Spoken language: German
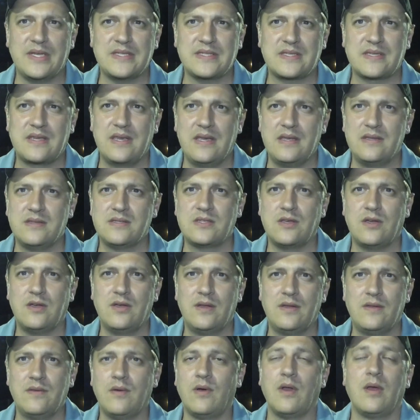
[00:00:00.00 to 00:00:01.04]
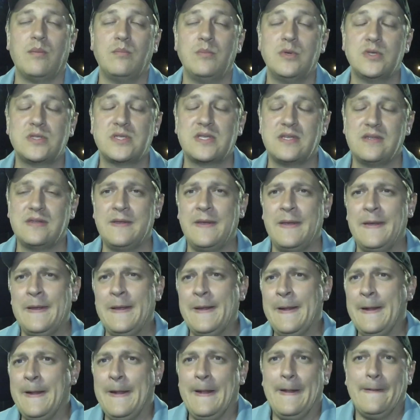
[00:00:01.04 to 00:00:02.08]
Platz gehen sollen oder müssen.
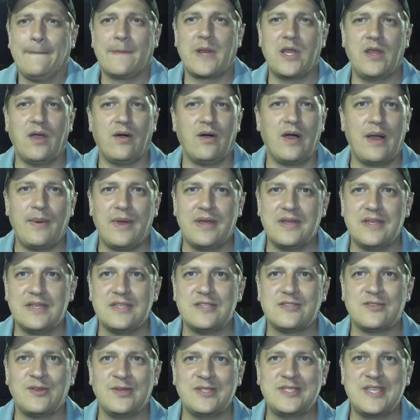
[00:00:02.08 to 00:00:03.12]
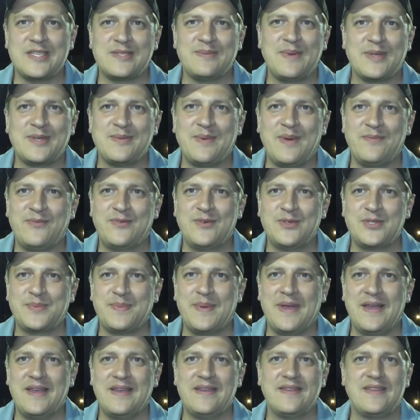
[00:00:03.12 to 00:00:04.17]
Genau, aber so ist das manchmal im
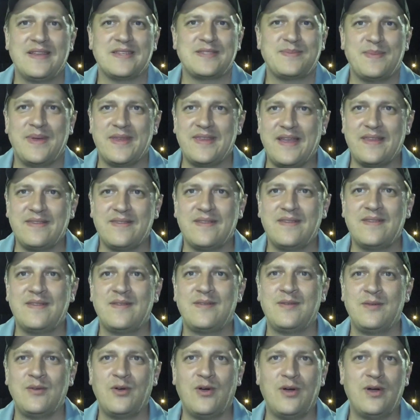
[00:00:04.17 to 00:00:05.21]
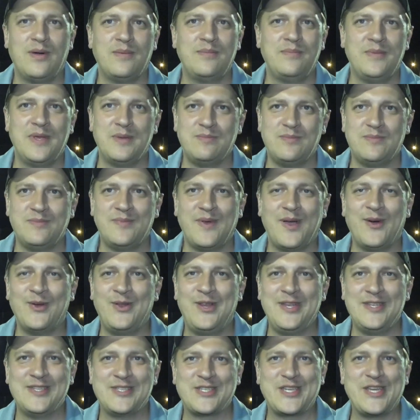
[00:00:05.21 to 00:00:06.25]
Fußball, dass man dann nur mit einem
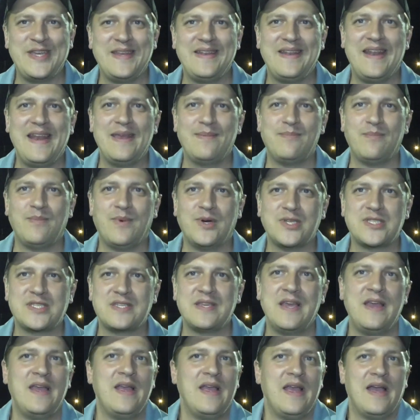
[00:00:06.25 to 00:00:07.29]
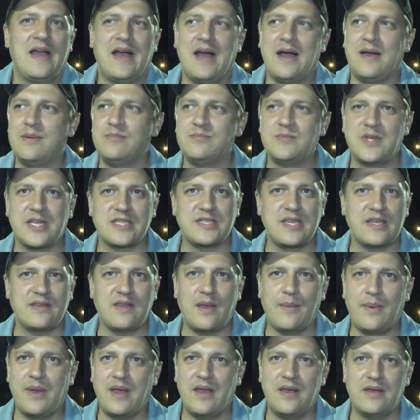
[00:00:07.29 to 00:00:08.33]
Unentschieden leben muss. Ähm, das
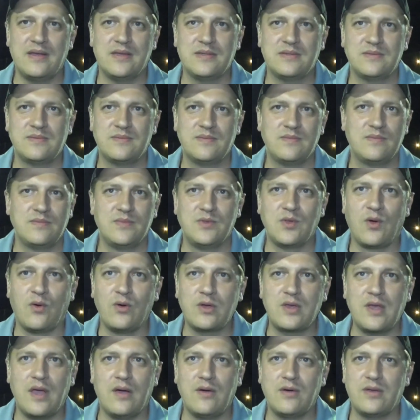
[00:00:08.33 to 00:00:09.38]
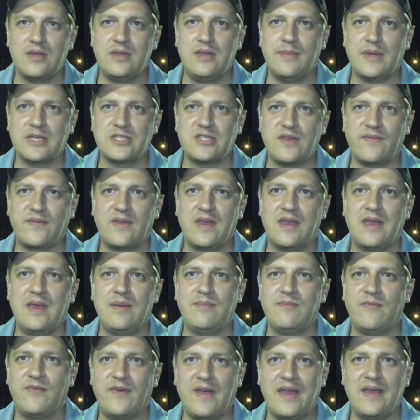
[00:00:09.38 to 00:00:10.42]
hat aber einen Ruck auch in die Mannschaft
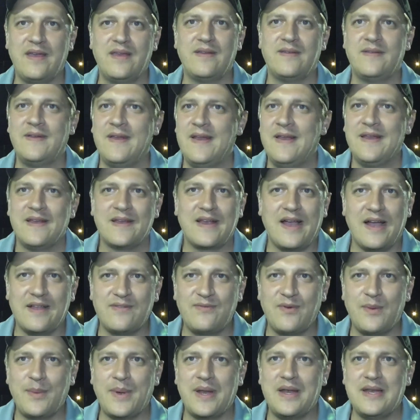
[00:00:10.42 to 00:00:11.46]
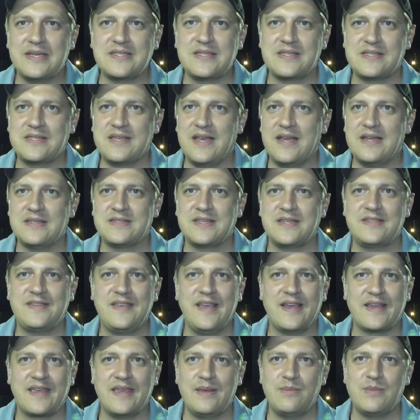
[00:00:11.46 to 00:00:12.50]
gegeben, weil gerade wenn man letztes Jahr sich
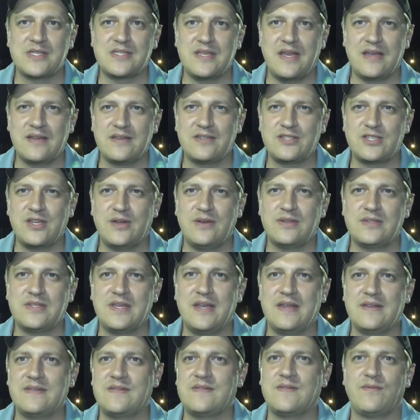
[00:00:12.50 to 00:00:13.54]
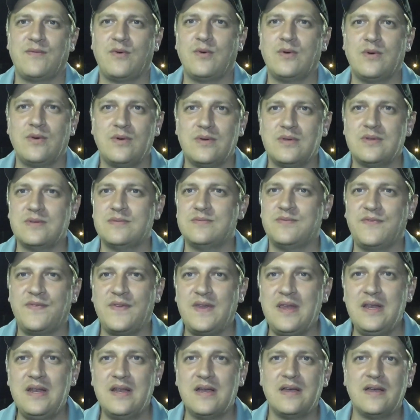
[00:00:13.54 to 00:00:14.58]
die Ergebnisse angeschaut hat, wo
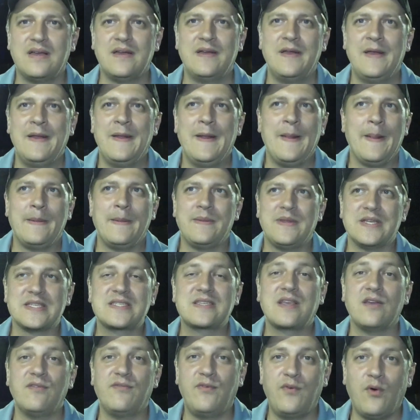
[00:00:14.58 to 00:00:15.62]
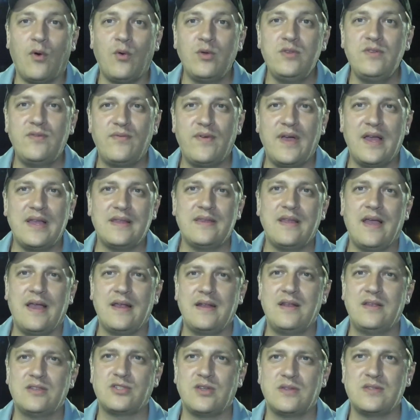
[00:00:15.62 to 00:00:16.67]
viele das gewohnt waren,
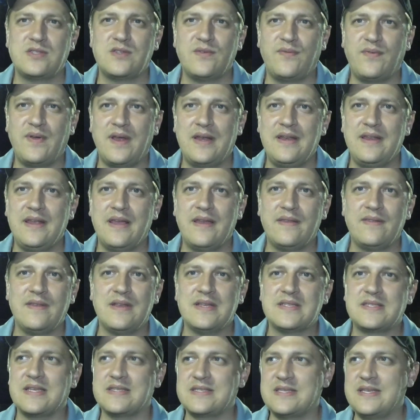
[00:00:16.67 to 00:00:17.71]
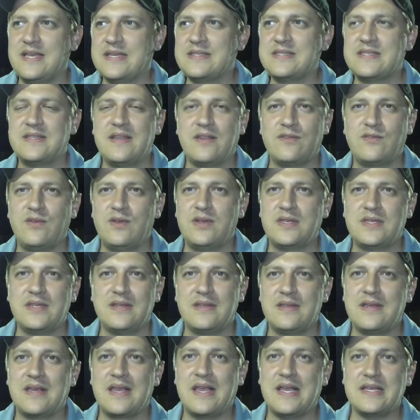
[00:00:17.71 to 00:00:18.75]
eigentlich schon zu verlieren, ist das jetzt natürlich
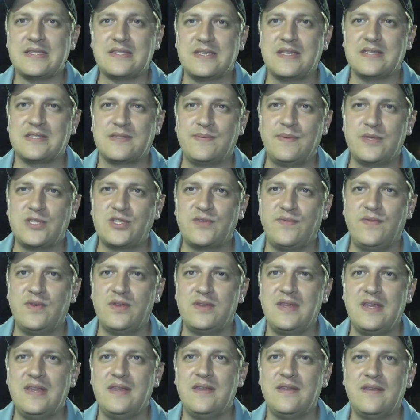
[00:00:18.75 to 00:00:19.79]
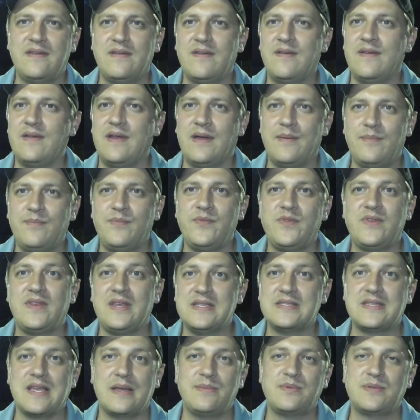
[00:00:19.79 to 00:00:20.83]
ein krasser Switch für die, ähm,
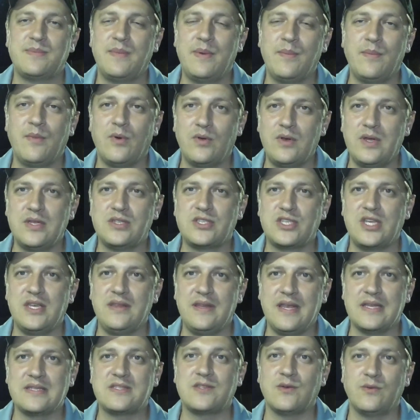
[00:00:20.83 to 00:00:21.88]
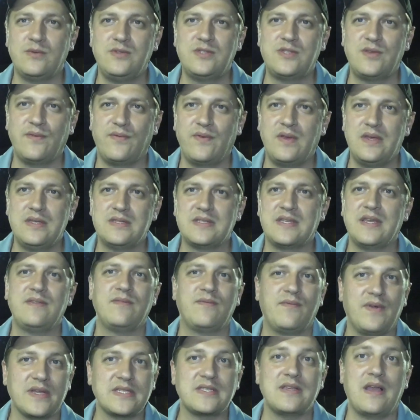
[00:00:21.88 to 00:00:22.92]
die selbst mit dem Unentschieden jetzt unzufrieden
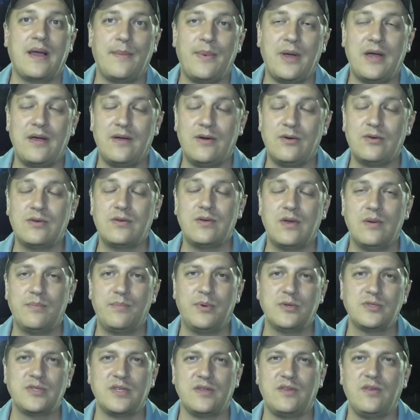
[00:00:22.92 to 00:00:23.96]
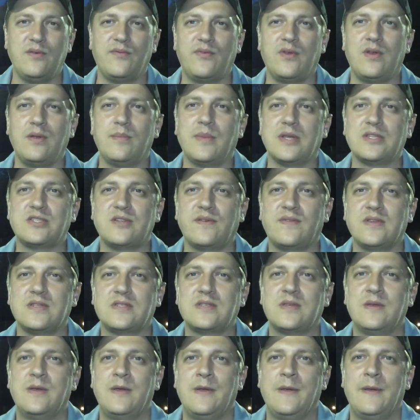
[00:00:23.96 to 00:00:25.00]
sind, was aber auch äh, positiv für die Mannschaft
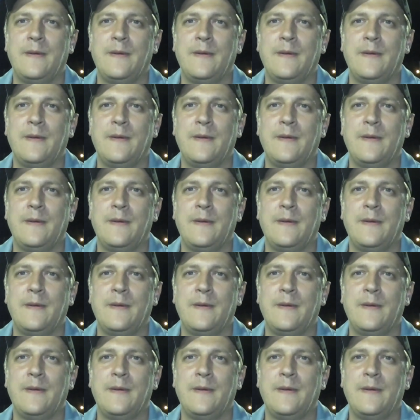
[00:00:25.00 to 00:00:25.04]
ist